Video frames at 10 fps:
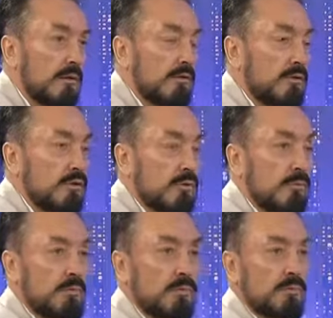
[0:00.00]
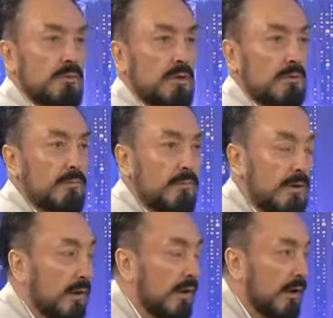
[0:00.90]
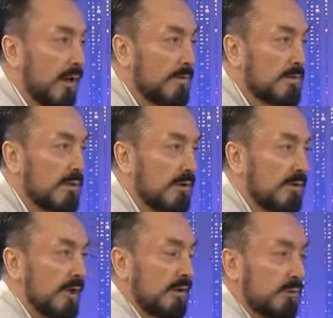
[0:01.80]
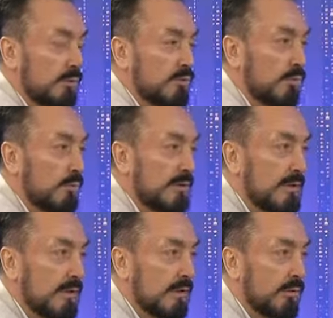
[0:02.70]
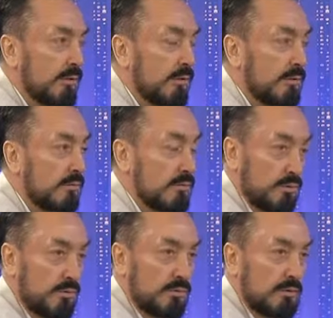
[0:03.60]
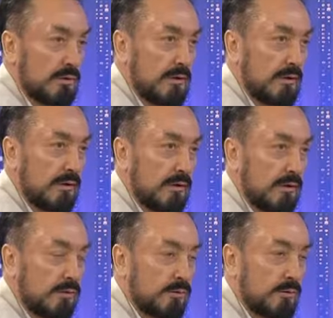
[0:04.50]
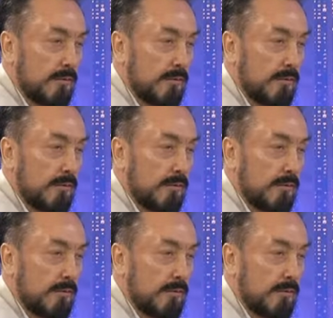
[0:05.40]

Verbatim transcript: E şimdi bunlar hepsinin tek tek düşünülmesi gerekiyor. Düşünülsün din Allah yaratıyor.